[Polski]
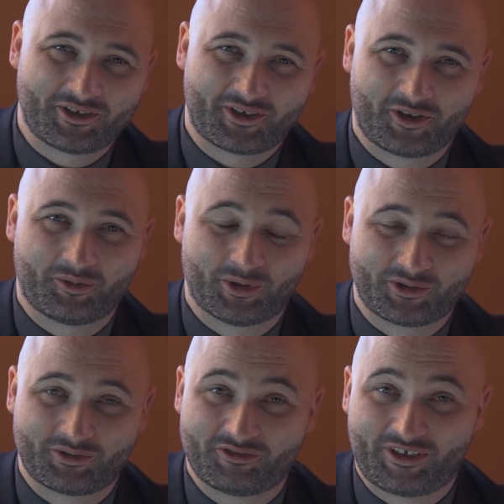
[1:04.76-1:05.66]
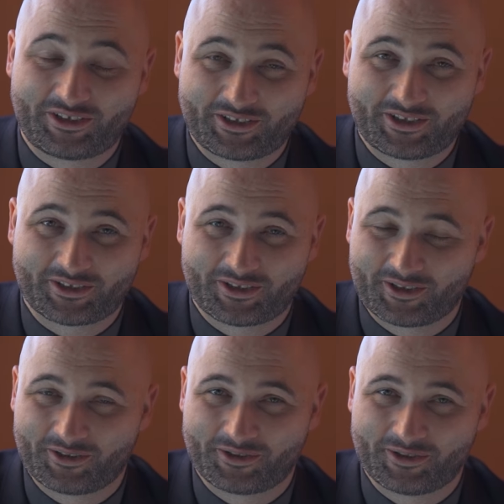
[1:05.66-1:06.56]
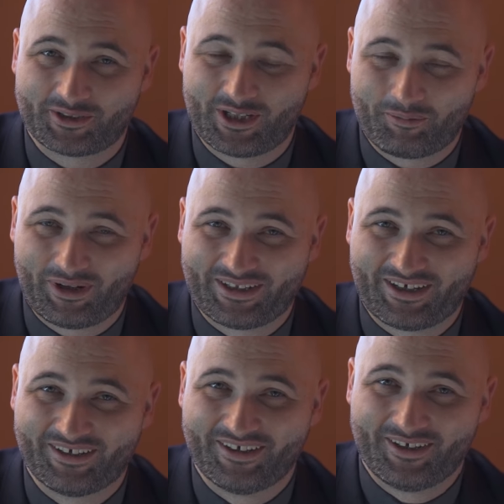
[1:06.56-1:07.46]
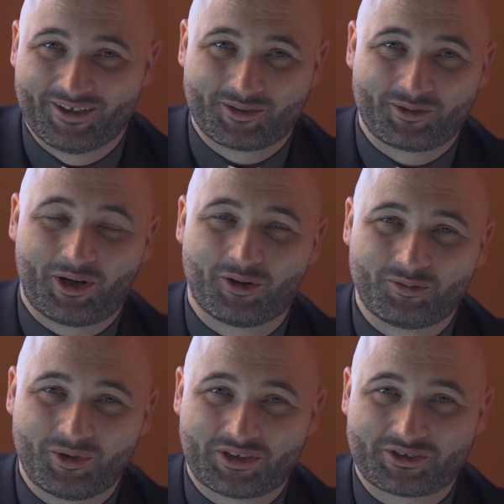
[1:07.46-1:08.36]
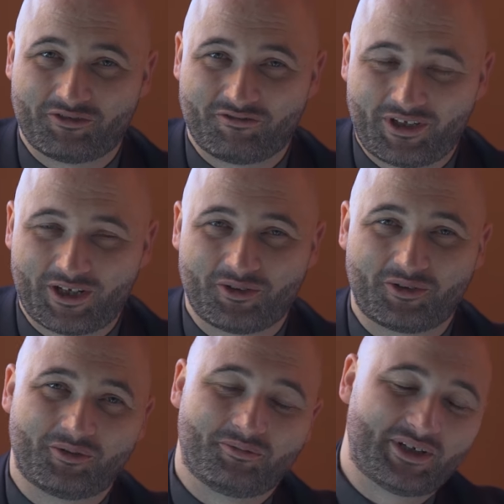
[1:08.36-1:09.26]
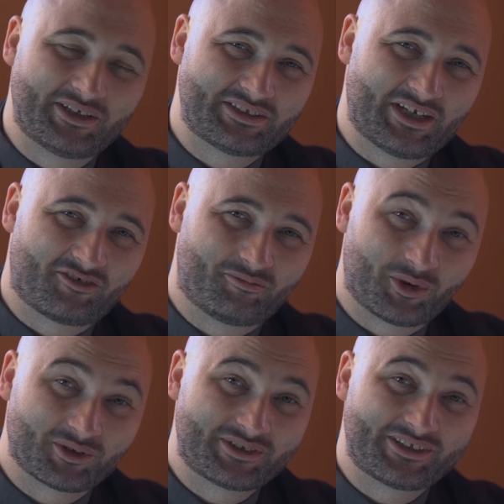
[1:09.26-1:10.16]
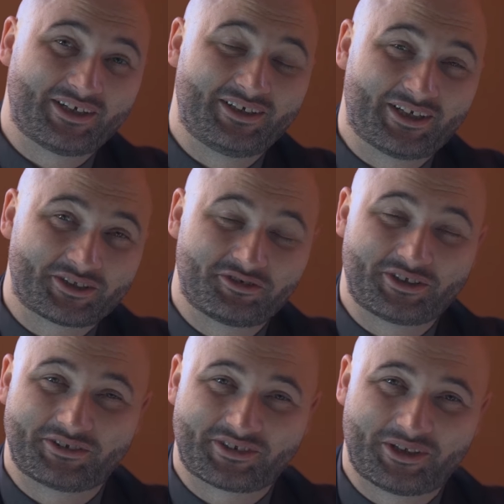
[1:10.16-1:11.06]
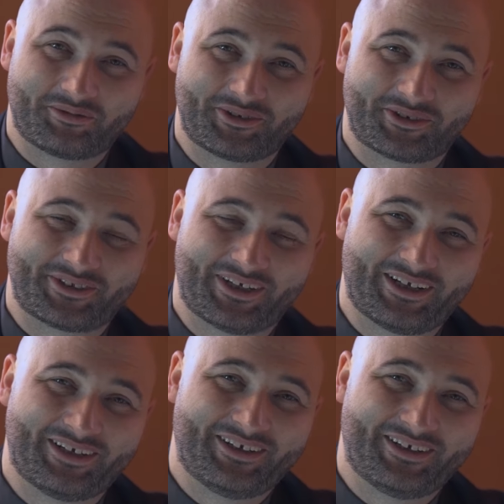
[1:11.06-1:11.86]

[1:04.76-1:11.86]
Wielkiego Postu, 24 godziny dla Pana, która odbyła się w wielu miejscach w Polsce i na świecie w całym Kościele.